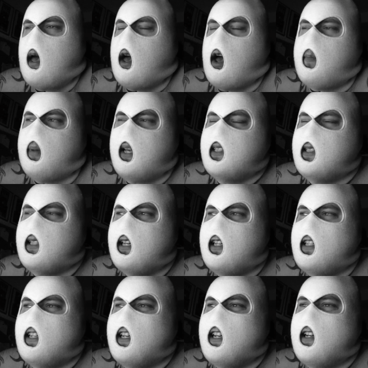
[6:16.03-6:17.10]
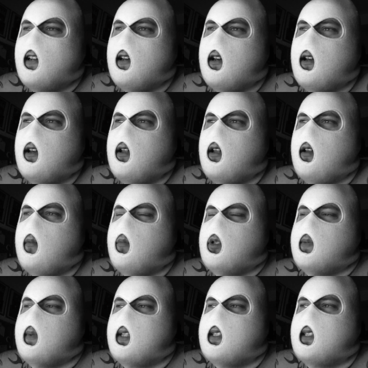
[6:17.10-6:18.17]
Beste Idee, äh,
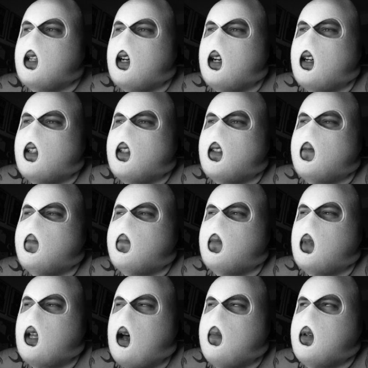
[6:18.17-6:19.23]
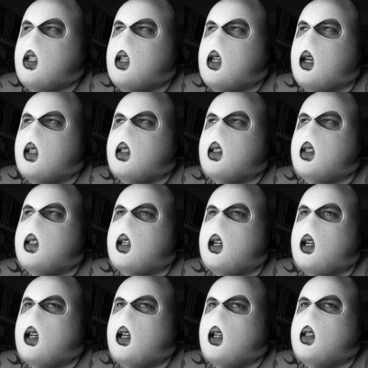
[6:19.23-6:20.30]
muss man sagen, habe ich die ganze
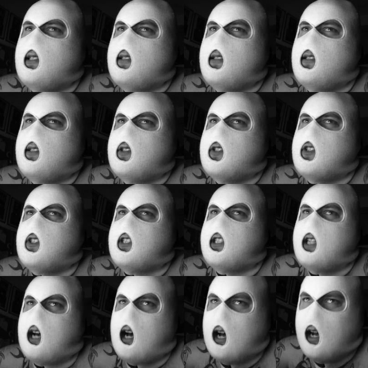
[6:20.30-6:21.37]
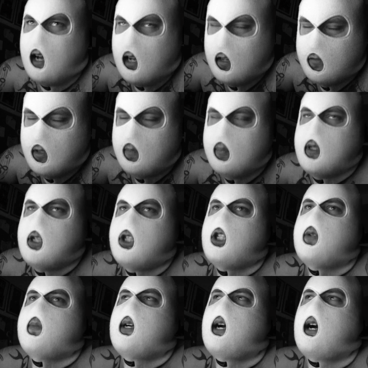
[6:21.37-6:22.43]
Zeit äh, Star auf dem
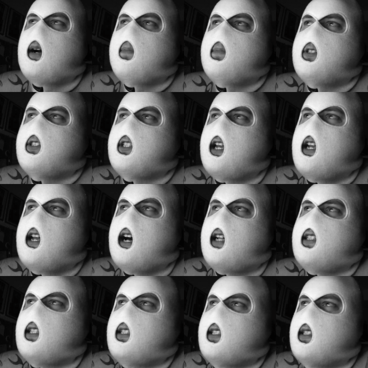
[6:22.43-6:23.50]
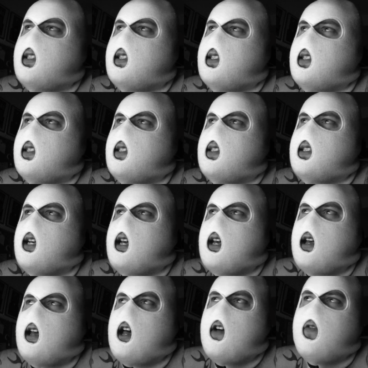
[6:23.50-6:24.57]
Bildschirm gehabt, denn der hat ja dieses
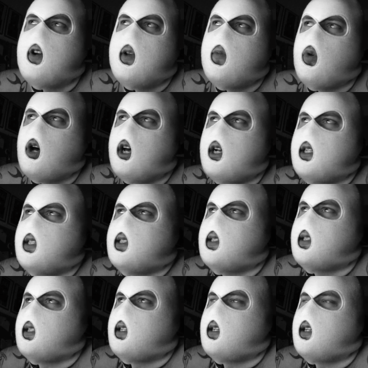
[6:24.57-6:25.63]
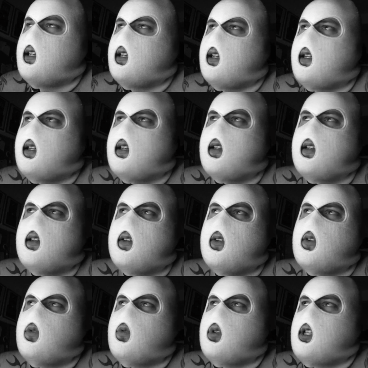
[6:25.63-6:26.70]
Every Word is a äh,
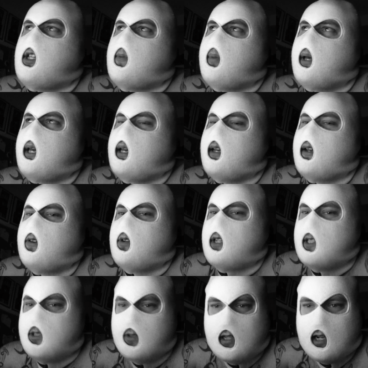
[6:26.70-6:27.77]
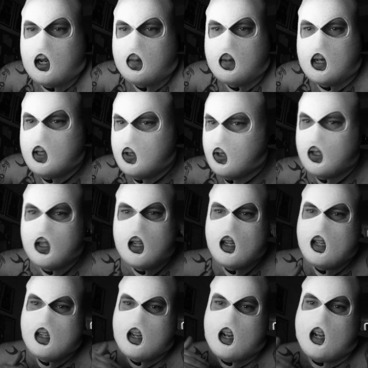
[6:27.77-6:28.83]
Google-Pick oder so gehabt. Also
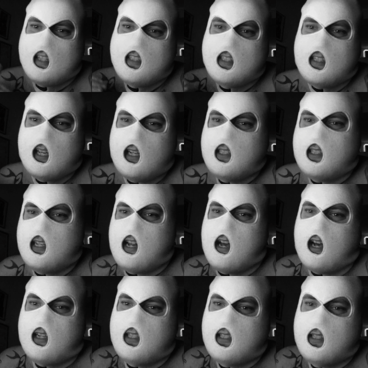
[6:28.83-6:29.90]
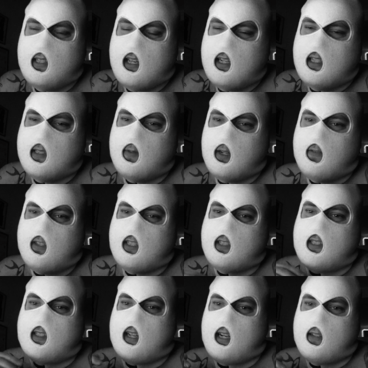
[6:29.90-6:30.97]
der ganze Text, den er hatte, jedes Wort, was
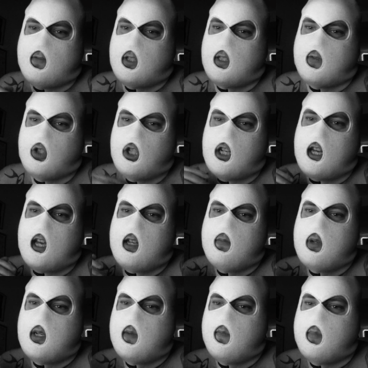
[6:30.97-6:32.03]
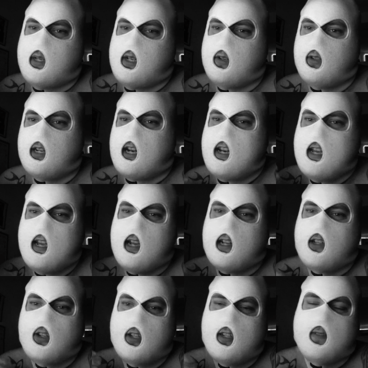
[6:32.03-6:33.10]
gesagt wurde, wurde direkt mit einem Bild unterlegt
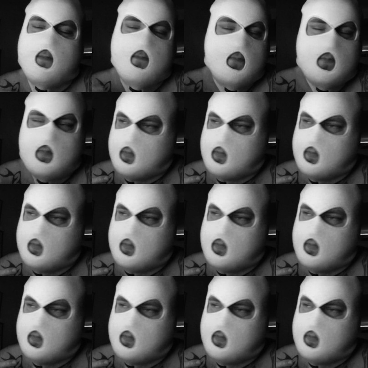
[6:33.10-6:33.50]
und